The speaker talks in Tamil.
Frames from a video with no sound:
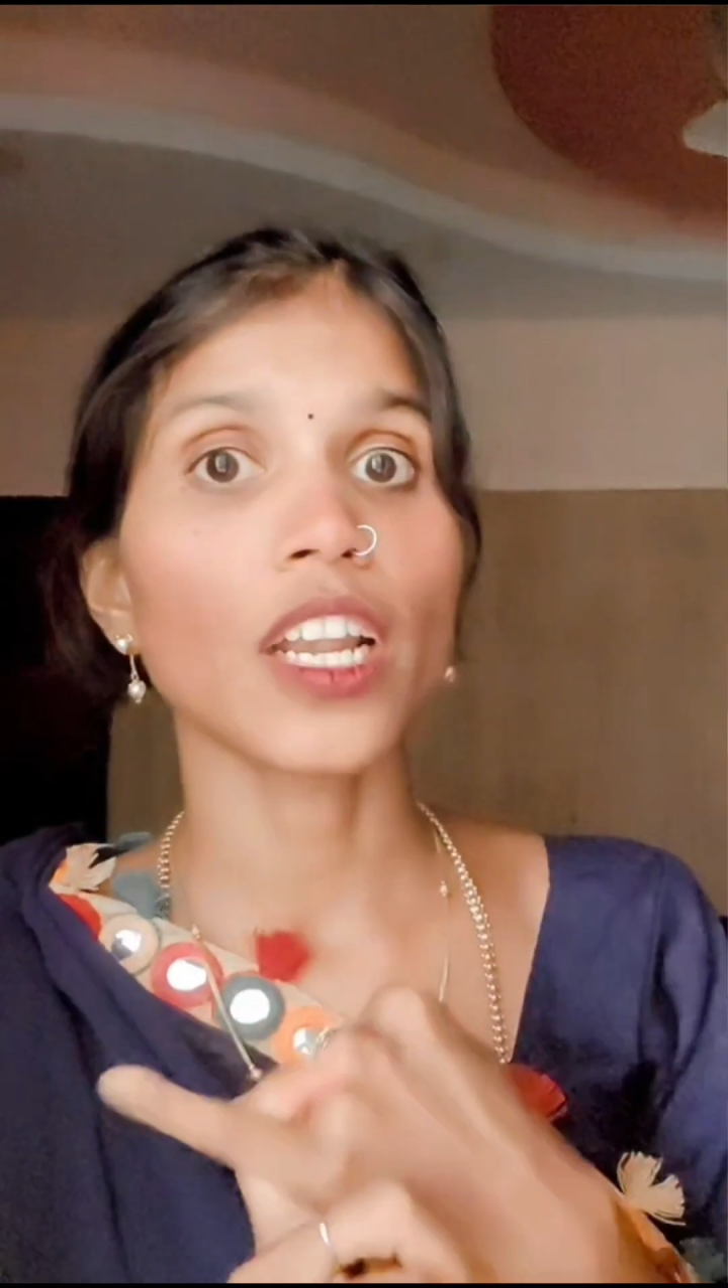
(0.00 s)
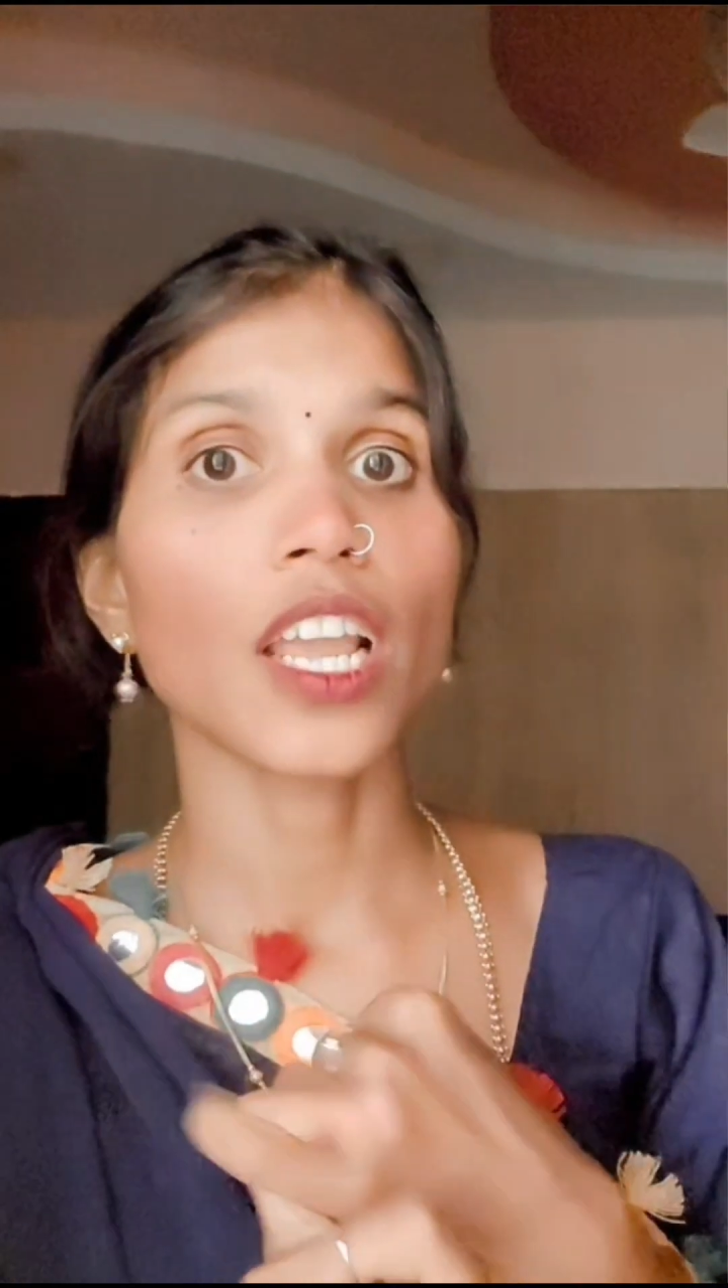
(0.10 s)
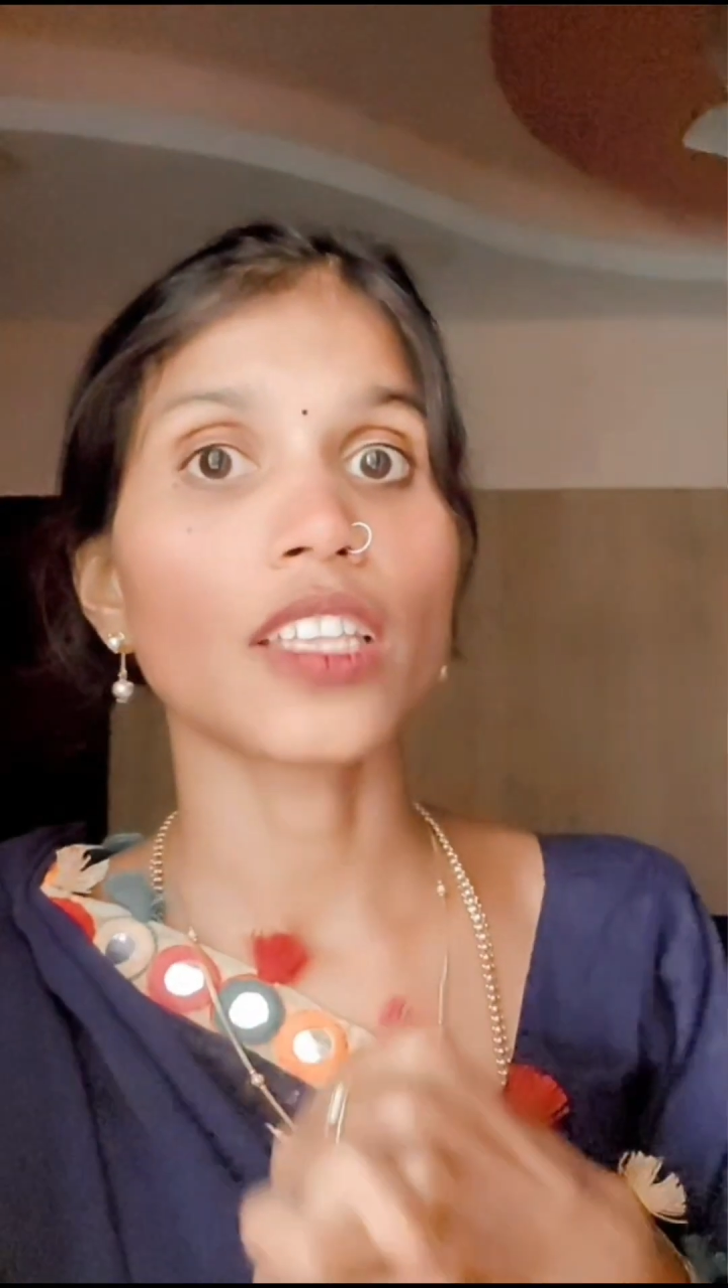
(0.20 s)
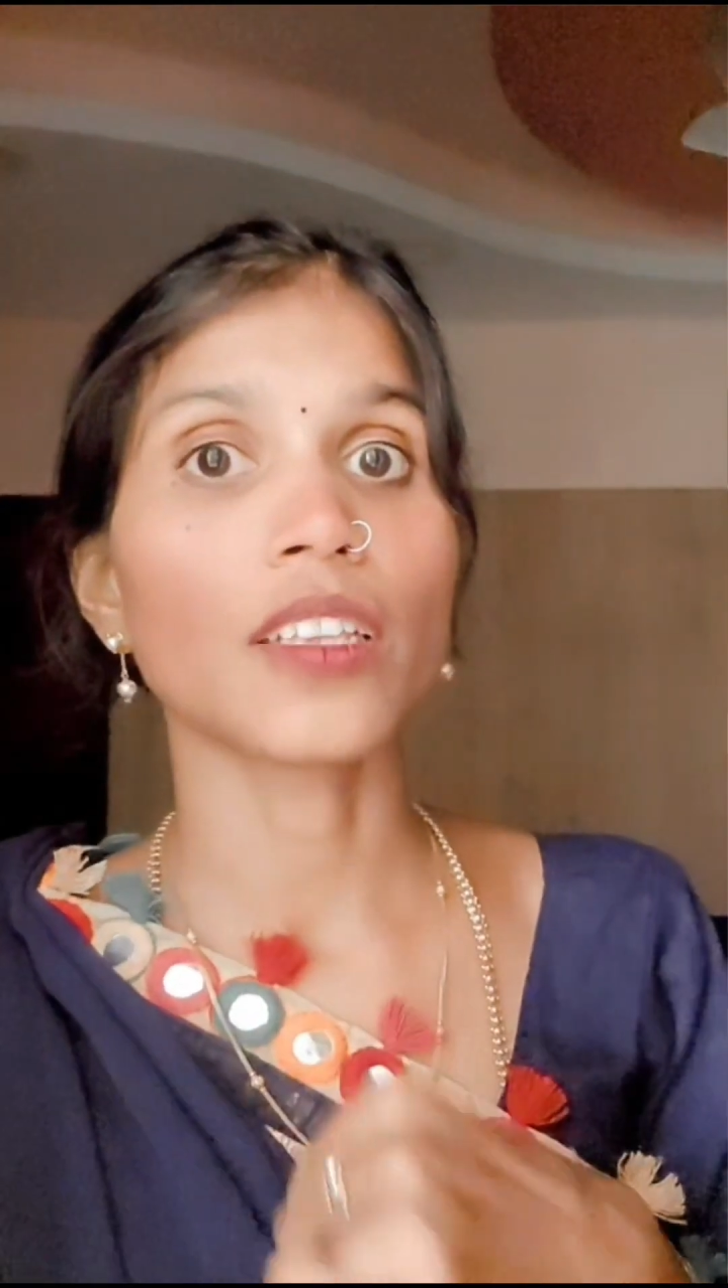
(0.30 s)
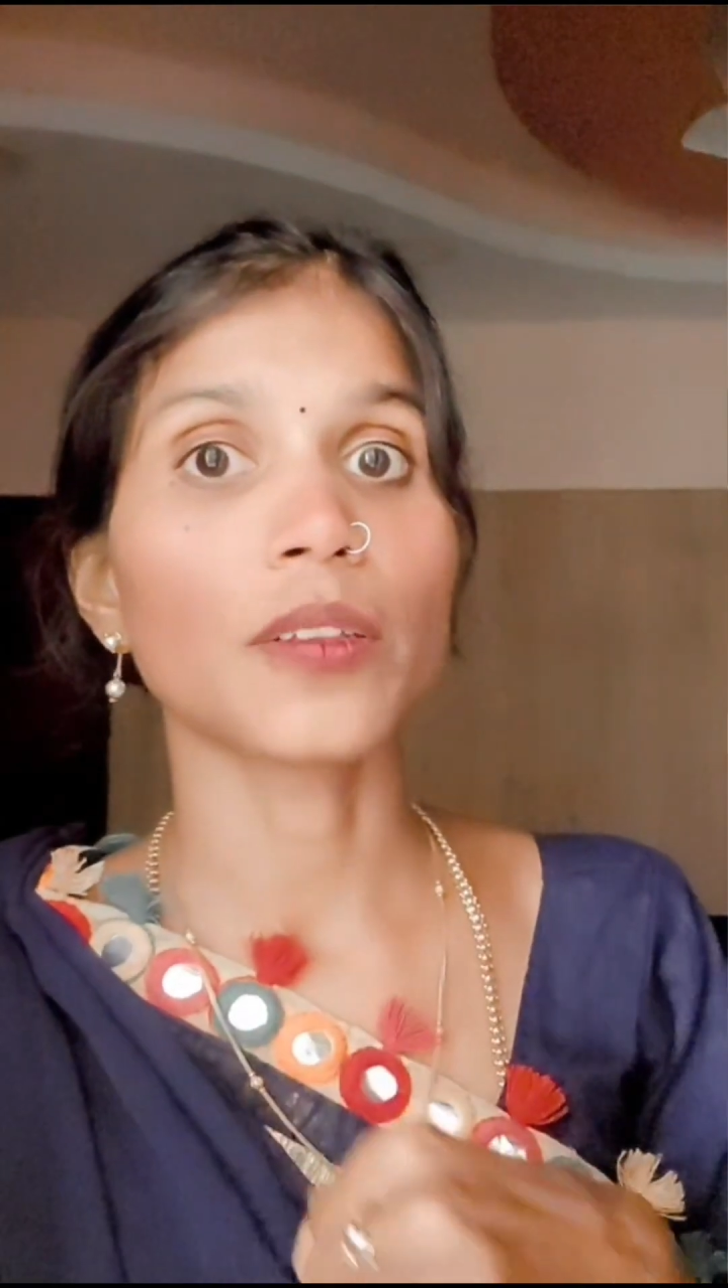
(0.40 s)

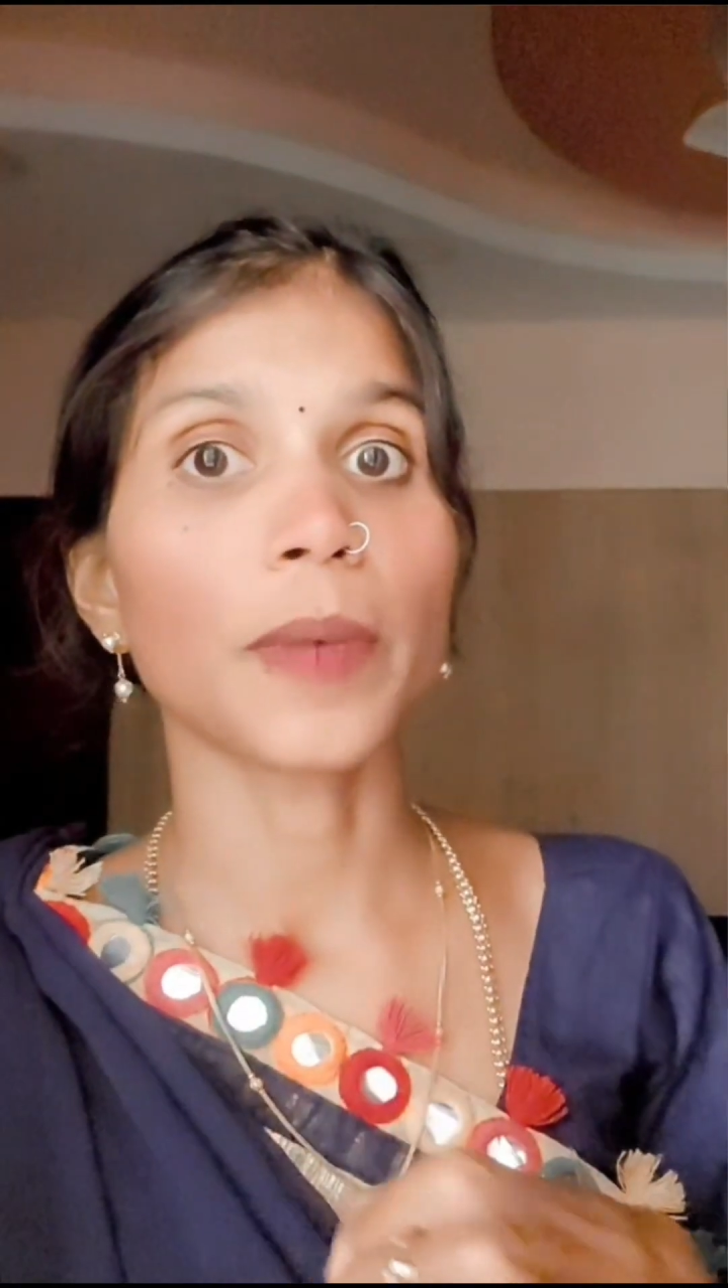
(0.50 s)
இல்லாதது